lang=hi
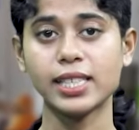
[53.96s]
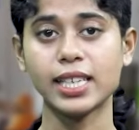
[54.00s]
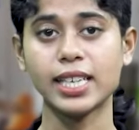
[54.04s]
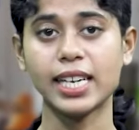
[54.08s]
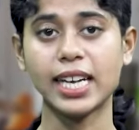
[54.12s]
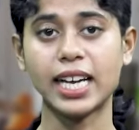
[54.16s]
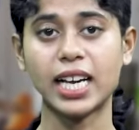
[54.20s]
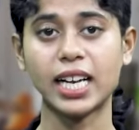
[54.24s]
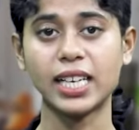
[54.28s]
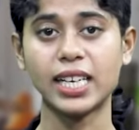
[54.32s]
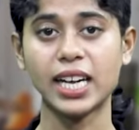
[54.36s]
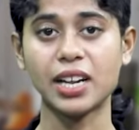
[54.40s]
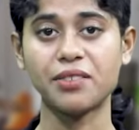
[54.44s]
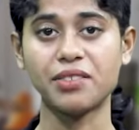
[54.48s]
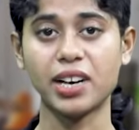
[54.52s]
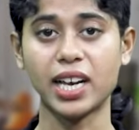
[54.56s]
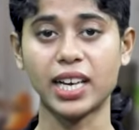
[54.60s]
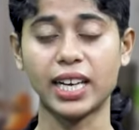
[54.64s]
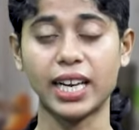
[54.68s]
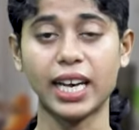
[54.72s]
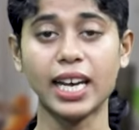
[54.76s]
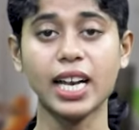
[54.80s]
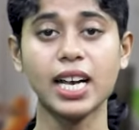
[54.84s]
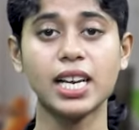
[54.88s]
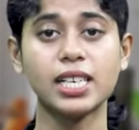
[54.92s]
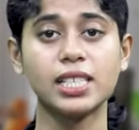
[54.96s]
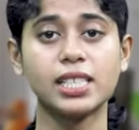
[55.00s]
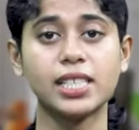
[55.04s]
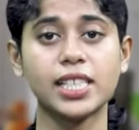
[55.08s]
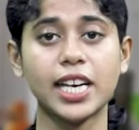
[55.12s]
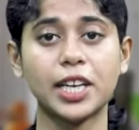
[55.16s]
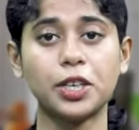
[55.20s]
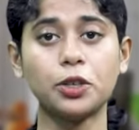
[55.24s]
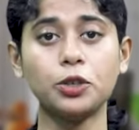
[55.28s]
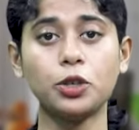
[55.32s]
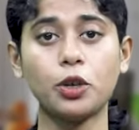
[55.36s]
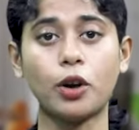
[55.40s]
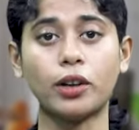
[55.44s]
से निकलने वाले
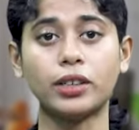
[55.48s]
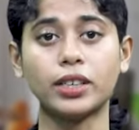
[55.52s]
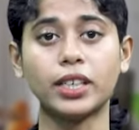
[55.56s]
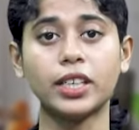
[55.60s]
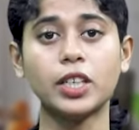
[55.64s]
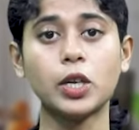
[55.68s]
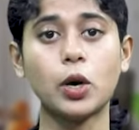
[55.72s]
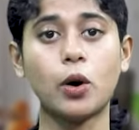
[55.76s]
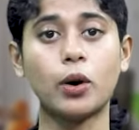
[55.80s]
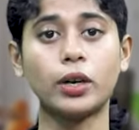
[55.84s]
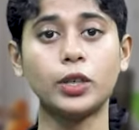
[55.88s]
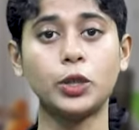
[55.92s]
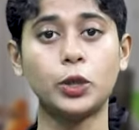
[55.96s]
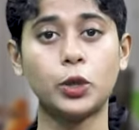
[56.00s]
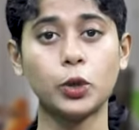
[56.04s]
सेरोटोनिन और